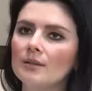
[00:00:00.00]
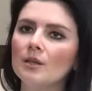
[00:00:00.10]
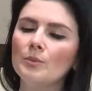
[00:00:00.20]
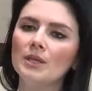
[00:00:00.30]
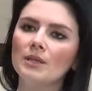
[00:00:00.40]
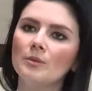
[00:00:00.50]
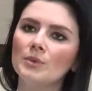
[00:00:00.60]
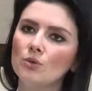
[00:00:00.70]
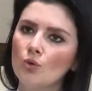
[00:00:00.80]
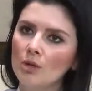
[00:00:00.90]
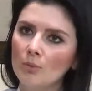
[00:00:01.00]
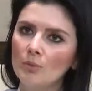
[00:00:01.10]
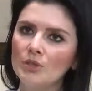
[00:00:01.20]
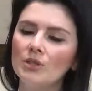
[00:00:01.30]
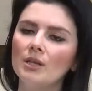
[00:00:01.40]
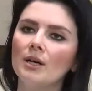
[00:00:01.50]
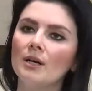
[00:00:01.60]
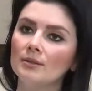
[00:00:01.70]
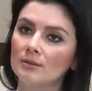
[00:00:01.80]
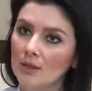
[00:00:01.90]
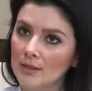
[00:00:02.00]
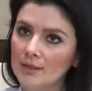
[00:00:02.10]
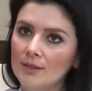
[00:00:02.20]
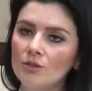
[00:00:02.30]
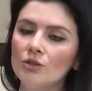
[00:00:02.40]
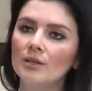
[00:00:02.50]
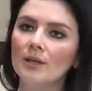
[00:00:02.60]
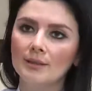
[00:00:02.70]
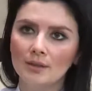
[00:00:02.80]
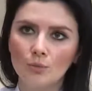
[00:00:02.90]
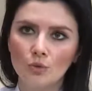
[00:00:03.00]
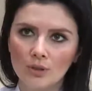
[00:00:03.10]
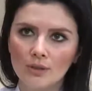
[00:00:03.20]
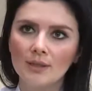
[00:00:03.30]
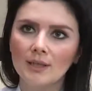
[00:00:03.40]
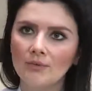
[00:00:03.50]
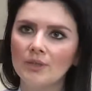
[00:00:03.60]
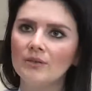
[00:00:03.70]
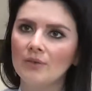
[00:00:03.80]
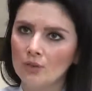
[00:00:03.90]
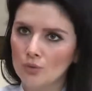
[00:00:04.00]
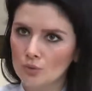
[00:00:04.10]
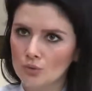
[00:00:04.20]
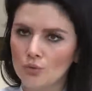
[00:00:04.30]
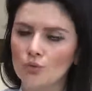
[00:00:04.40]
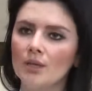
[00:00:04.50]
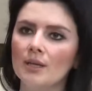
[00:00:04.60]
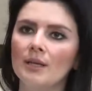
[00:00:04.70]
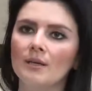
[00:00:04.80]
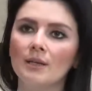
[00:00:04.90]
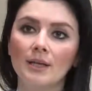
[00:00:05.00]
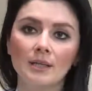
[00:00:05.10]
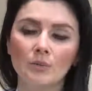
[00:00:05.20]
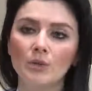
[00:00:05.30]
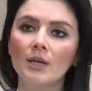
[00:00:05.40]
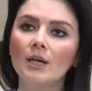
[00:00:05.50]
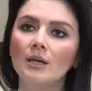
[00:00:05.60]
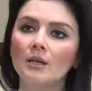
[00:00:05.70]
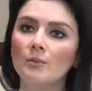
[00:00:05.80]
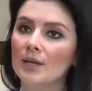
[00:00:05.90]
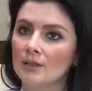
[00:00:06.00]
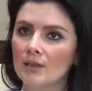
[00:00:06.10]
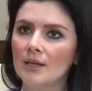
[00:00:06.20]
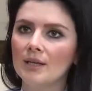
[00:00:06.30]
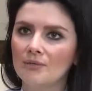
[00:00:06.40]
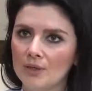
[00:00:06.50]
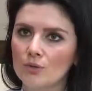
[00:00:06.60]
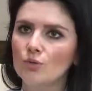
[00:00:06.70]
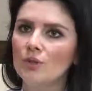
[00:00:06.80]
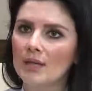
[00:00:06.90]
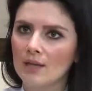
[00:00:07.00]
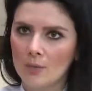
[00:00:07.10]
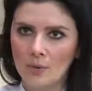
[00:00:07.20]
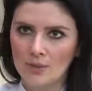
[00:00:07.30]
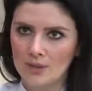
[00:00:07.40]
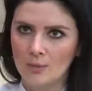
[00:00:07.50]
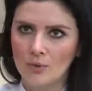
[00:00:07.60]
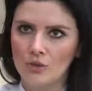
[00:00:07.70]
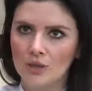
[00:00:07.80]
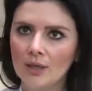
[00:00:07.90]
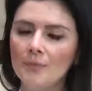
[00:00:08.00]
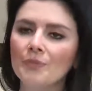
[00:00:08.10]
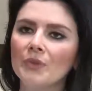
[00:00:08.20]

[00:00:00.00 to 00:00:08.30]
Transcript: Tabii ki biz önlem amacıyla ağrı kesici ya da antibiyotik tedavileri veriyoruz. Üzerine herhangi bir bakteriyel enfeksiyon eklenmemesi amacıyla.